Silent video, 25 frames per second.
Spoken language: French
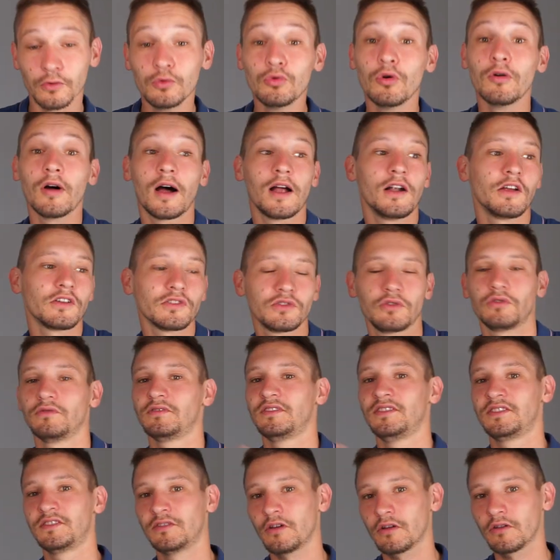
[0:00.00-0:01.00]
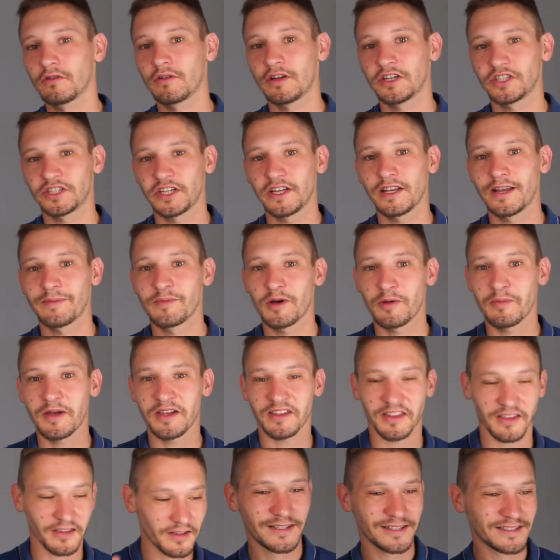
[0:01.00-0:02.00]
Ou alors sur le Discord de la chaîne des
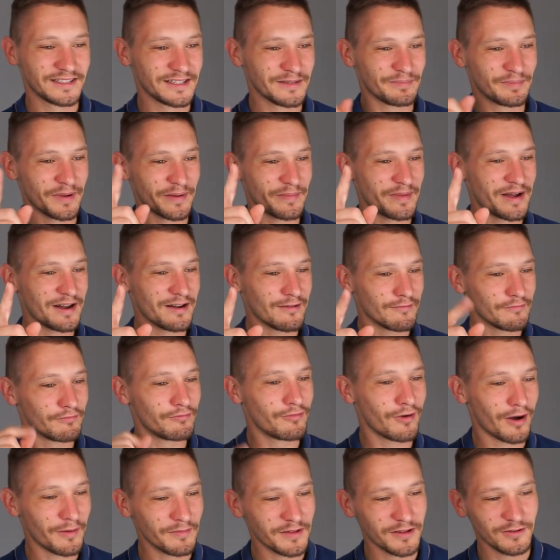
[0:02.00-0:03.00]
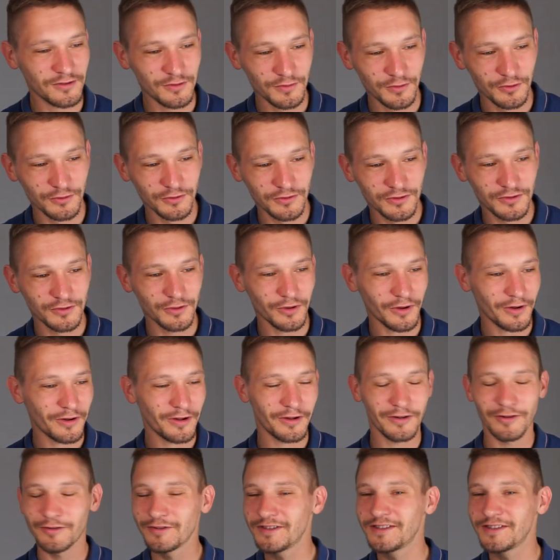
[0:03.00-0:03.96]
Morbacs. Ça, c'est pas mal pour amener du monde sur euh, le